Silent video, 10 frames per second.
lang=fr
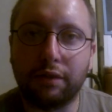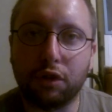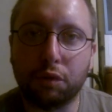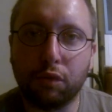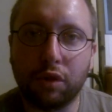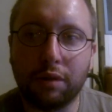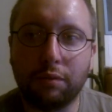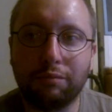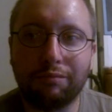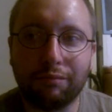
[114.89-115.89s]
franchement
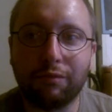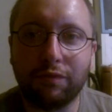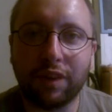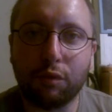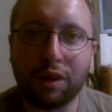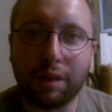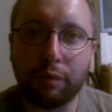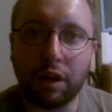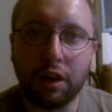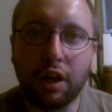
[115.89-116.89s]
euh, vraiment
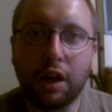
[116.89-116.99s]
sympa.